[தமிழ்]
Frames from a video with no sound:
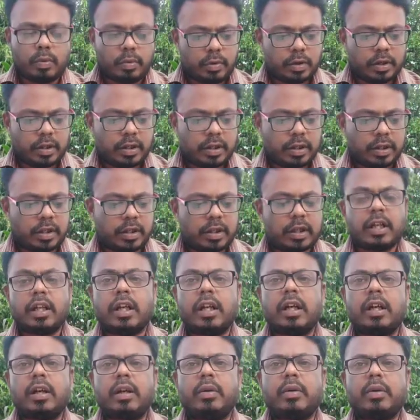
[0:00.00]
ஒரு
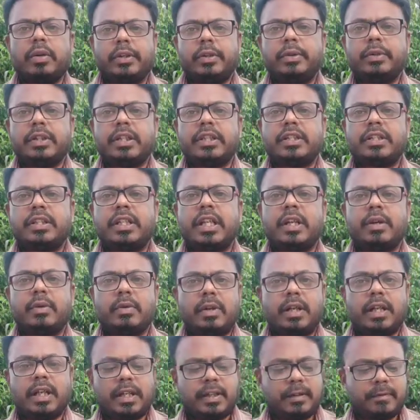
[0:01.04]
யூத
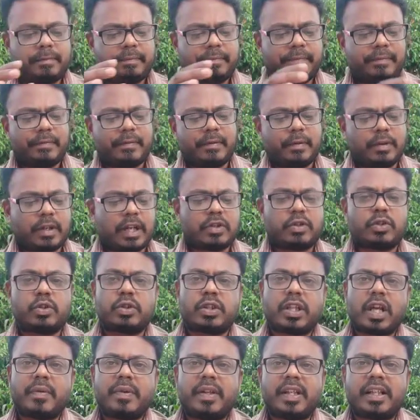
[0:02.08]
ஸ்திரீக்குள்ள ஒரு
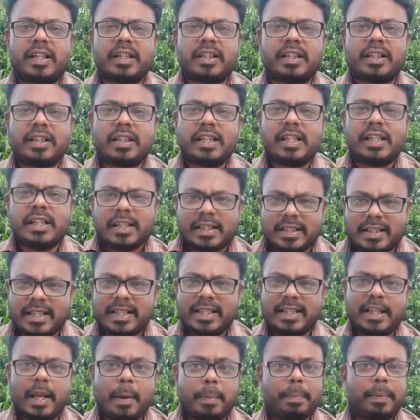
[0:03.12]
அசுத்தாவி இருக்குது சி
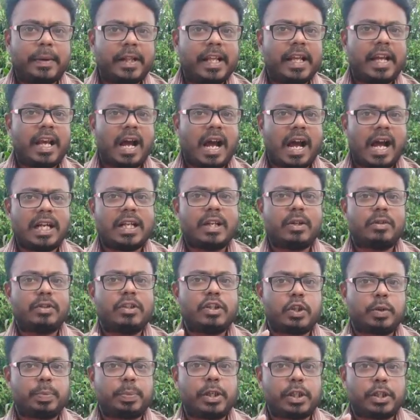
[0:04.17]
எப்படி ஆண்டவர்
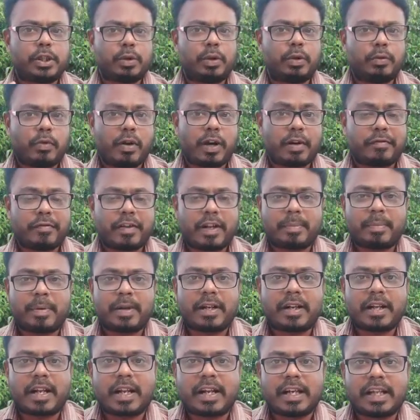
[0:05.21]
வந்து ஸ்பிரிச்சுவல் வார்ஃபேர்
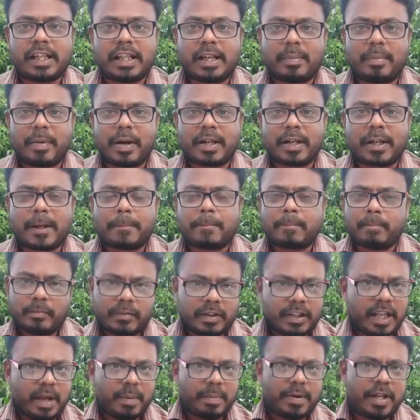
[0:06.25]
பண்ணுறாரு நீங்கள் பாருங்கள்
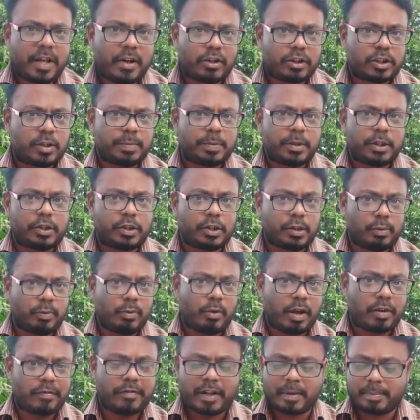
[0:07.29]
எப்படி அவர் ஸ்பிரிச்சுவல்
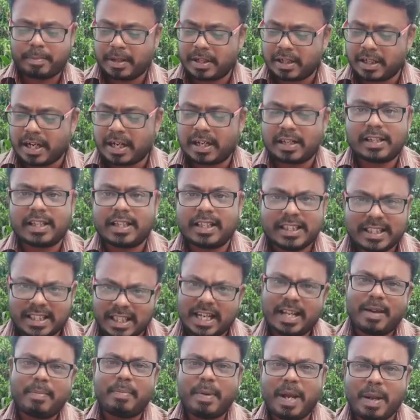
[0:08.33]
வார்ஃபேர் பண்றாரு
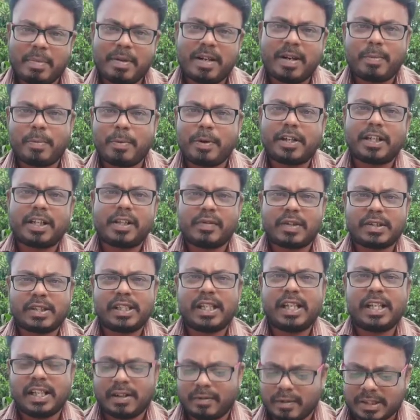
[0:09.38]
இதெல்லாம் பைபிளில் போட்டிருக்க
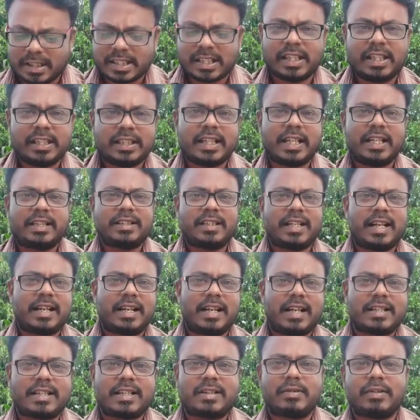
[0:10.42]
வசனங்கள் வசனங்கள் தான் எடுத்து
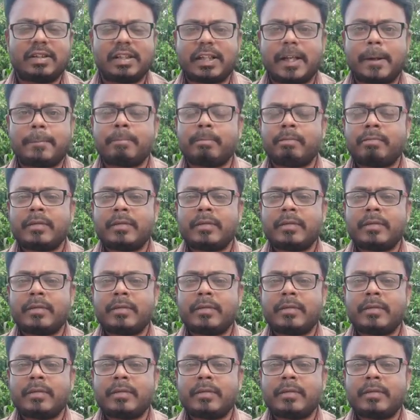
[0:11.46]
நான் காட்டுறேன் உங்களுக்கு